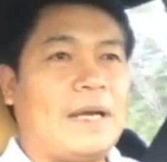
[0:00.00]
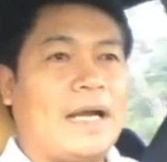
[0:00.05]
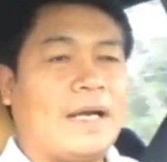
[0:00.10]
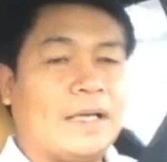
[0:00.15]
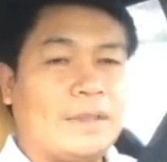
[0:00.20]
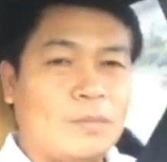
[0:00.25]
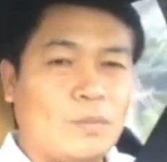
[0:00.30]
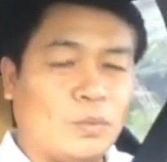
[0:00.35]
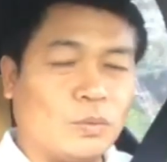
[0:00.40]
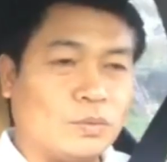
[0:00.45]
มาร์ค
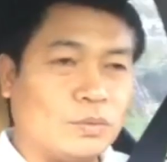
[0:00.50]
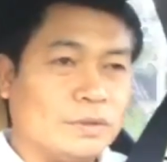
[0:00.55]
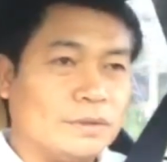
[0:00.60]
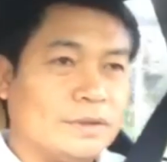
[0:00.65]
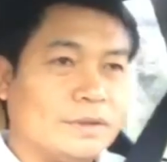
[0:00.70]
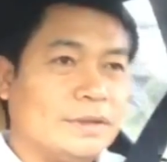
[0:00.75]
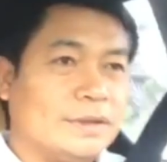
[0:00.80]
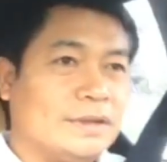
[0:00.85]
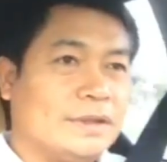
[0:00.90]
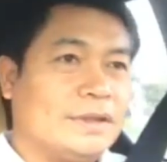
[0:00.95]
ฮิวบูล
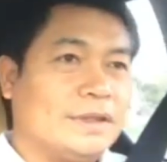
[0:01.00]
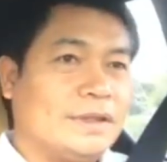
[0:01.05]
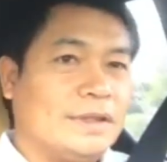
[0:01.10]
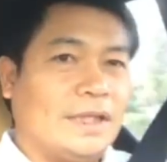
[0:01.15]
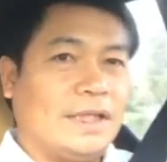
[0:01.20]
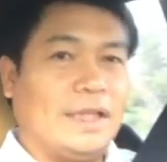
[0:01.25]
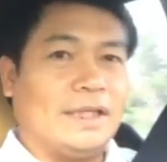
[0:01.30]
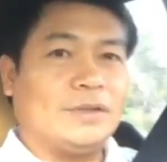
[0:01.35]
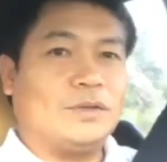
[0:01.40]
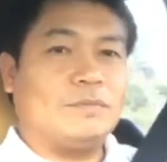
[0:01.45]

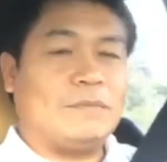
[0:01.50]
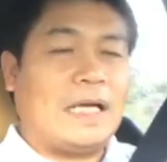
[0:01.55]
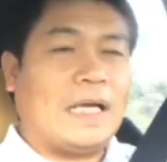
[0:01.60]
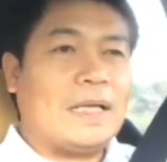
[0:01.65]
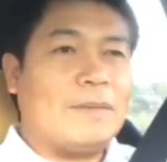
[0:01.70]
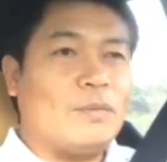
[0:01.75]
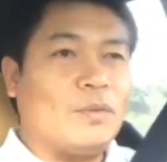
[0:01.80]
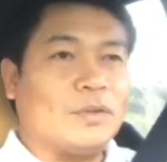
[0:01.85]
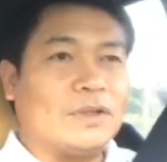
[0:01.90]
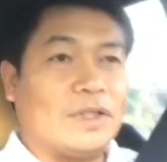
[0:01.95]
ส่วนมาร์ค
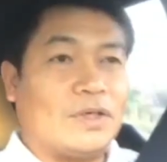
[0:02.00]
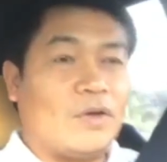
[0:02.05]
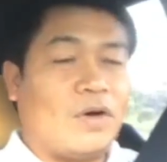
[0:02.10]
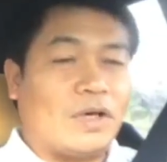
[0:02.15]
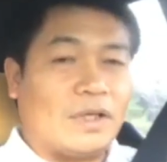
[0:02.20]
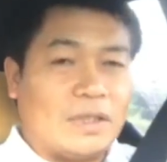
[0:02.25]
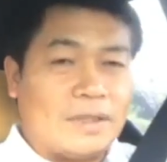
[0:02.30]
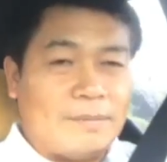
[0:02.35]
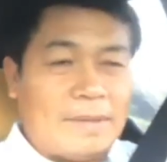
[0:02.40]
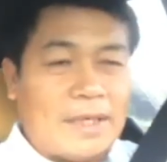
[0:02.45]
ฮิวบูลจะรอ
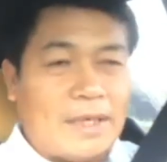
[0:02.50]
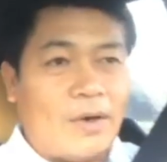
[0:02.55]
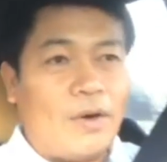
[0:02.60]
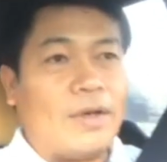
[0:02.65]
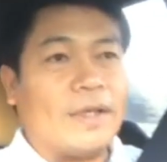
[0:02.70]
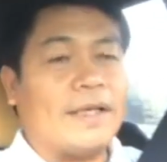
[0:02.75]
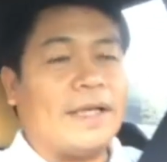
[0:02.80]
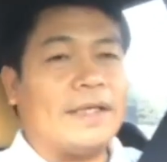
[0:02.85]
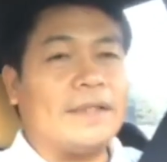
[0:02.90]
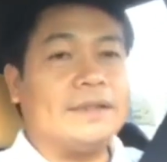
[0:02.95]
ดหรือไม่รอ
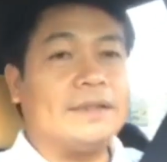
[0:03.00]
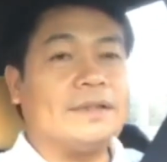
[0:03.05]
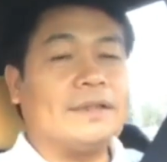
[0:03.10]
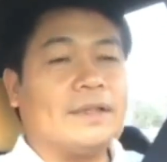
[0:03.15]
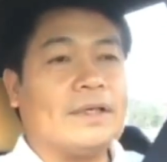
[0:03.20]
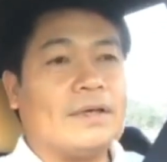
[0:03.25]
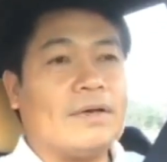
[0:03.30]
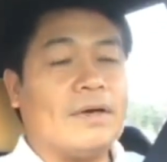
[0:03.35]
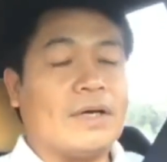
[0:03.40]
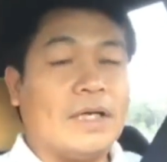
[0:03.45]
ดนั้น
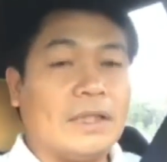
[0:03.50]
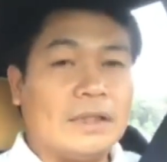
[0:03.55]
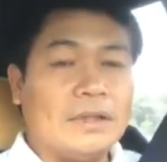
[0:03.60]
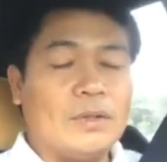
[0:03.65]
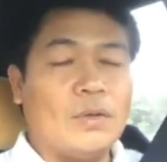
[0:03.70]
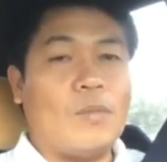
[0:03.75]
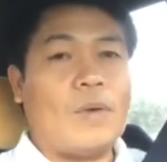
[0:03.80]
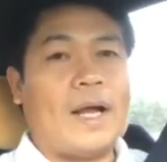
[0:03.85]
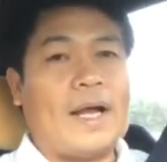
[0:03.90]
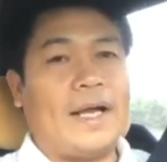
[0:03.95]
ก็ขึ้นอ
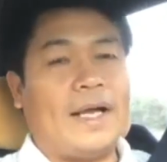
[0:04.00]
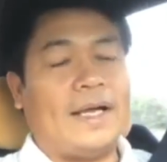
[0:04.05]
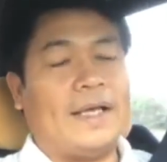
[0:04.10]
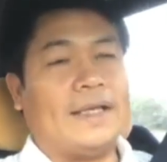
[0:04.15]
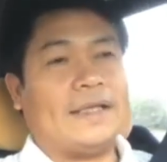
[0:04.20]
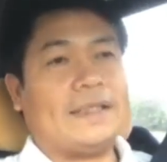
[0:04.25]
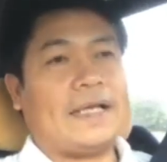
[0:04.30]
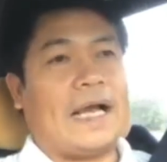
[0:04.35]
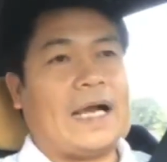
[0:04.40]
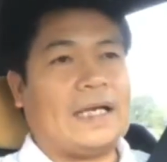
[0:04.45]
ยู่ว่า
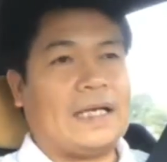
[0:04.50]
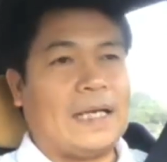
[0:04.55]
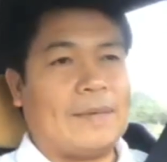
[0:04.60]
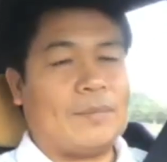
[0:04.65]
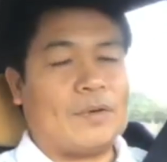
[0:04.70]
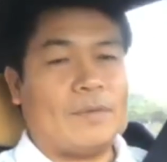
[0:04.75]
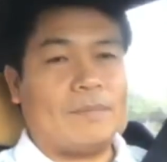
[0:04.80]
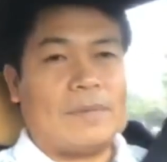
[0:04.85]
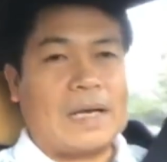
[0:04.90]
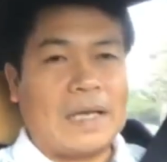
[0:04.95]
การกระ
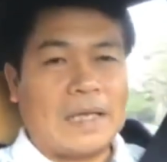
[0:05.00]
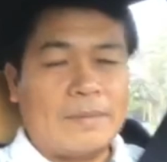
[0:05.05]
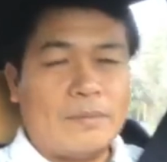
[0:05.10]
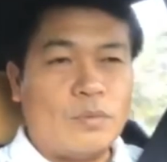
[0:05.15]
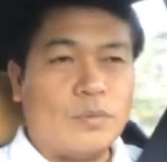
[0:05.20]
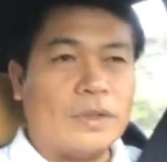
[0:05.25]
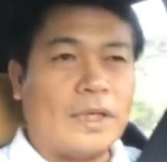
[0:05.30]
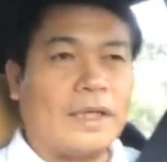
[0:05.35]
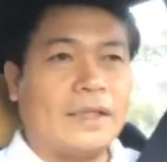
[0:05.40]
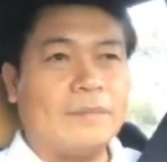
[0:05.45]
ทำของมาร์คฮิว
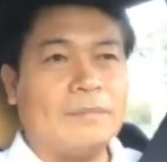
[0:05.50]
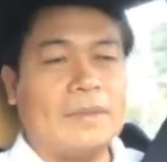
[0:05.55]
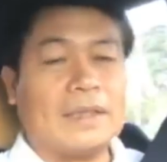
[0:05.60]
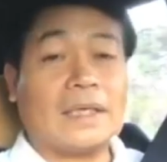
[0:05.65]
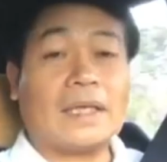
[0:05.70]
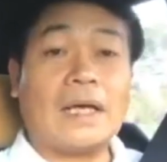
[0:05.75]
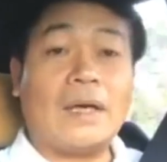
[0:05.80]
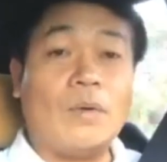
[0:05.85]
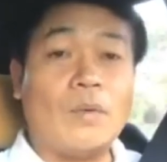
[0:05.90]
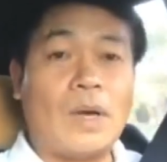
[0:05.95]
บูลนั้นมัน
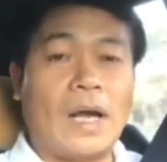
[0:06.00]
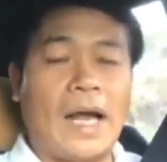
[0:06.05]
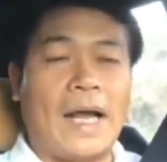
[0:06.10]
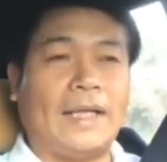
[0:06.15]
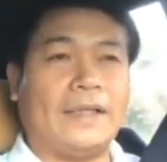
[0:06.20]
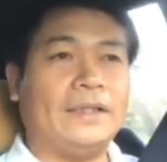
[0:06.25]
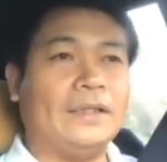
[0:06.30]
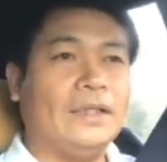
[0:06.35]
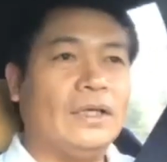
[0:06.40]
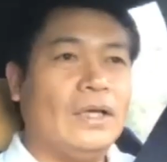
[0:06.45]
เข้าข่า
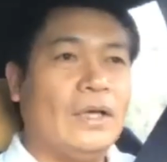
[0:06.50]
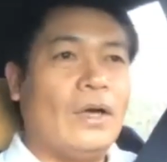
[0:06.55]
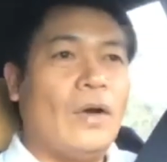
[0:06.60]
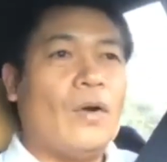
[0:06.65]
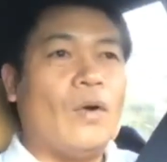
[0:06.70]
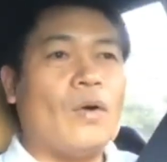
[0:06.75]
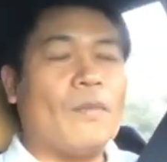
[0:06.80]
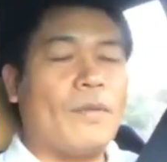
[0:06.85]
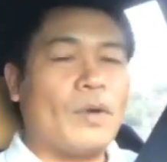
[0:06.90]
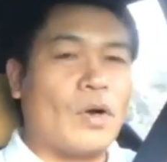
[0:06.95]
ย
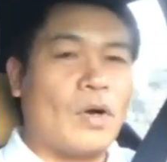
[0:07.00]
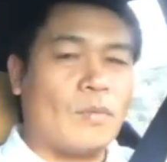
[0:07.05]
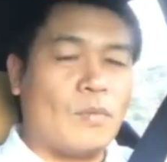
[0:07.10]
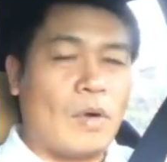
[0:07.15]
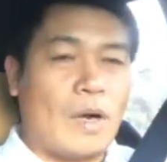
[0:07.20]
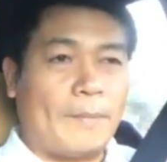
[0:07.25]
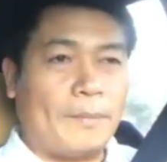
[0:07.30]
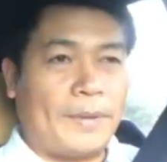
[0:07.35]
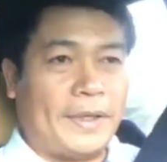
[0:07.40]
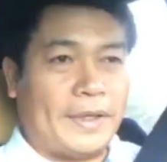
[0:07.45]
องค์ประกอบค
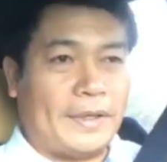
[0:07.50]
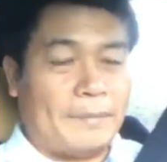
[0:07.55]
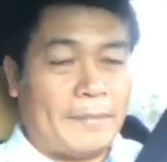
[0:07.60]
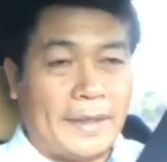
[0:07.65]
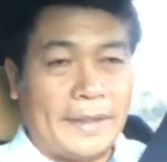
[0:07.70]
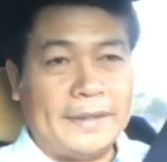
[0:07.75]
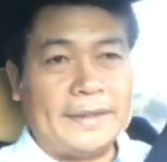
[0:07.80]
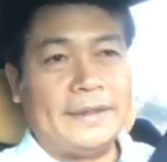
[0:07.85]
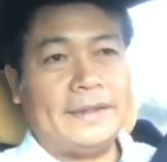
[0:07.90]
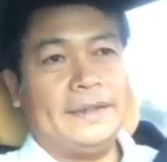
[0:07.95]
วามผิดไหม
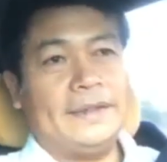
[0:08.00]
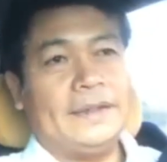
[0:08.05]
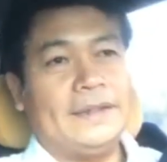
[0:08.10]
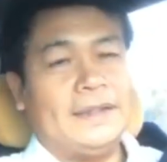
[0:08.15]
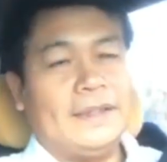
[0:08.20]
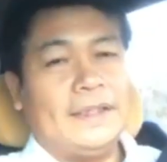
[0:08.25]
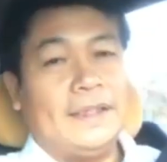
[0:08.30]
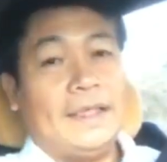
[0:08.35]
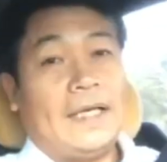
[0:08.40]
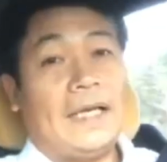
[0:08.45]

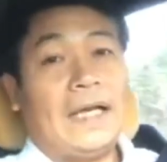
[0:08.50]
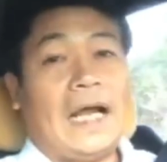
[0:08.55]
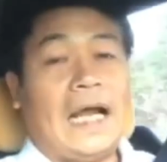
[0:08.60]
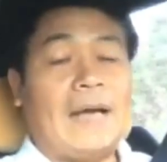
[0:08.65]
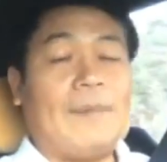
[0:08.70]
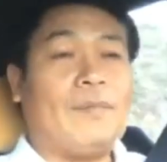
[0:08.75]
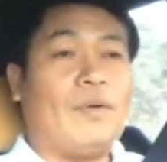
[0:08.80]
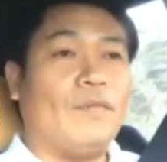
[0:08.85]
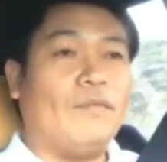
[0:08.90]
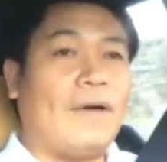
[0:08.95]
ถ้าถา
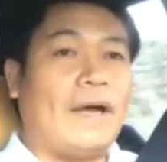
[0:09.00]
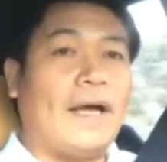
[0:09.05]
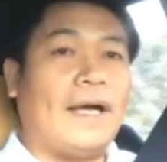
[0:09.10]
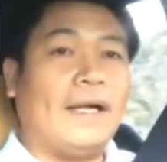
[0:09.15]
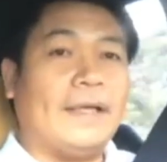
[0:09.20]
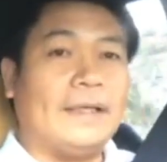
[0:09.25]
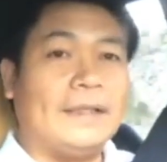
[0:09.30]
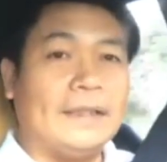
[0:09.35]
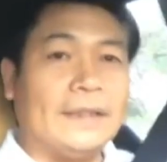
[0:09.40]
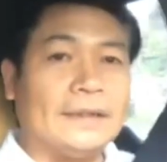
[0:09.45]
มผมว่า
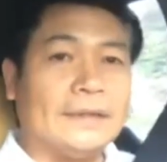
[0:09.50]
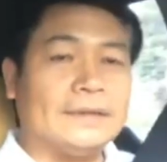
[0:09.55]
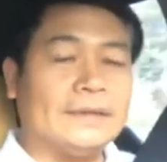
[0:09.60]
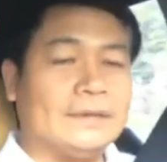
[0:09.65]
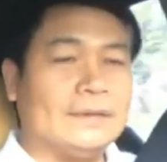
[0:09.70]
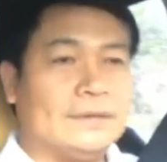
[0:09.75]
หนึ่ง